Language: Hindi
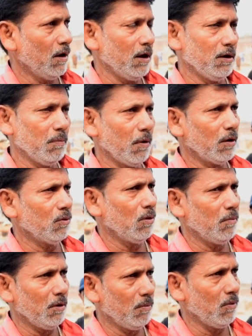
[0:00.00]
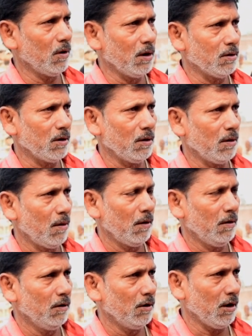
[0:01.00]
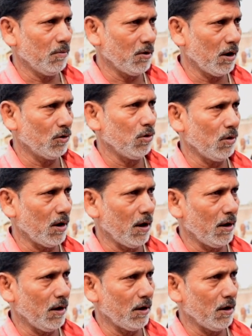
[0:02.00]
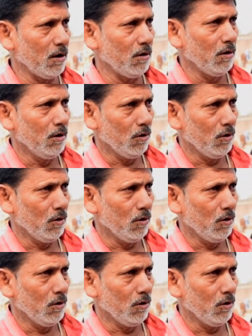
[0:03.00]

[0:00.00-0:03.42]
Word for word: नहीं बात तो हम नहीं बोल रहे हैं सर कि हम जात छोटा है लेकिन